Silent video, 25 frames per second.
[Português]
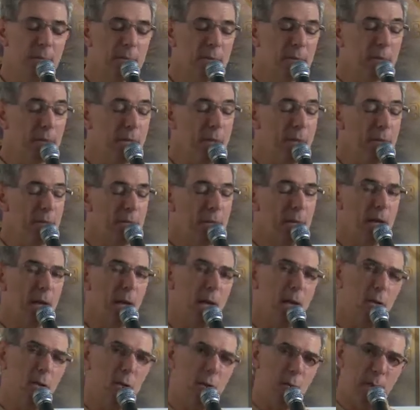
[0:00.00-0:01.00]
Significa
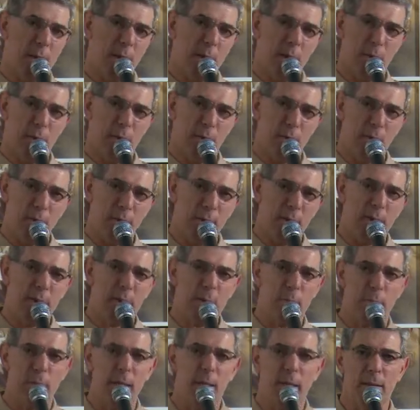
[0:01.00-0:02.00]
que nós pegamos uma
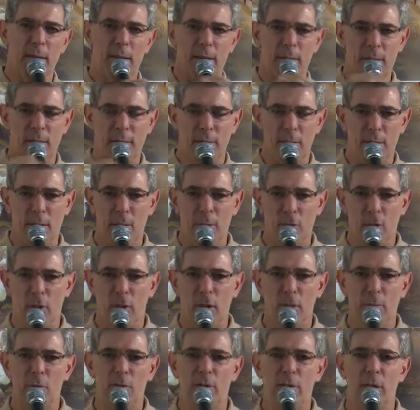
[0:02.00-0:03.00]
das pedras e
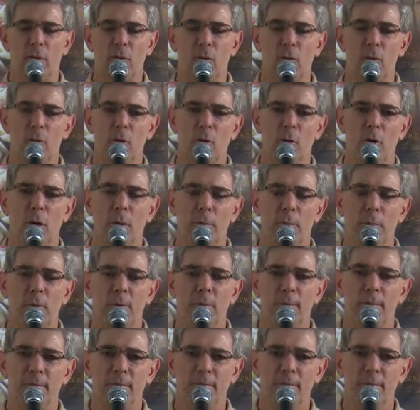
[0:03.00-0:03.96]
jogamos dentro do copo.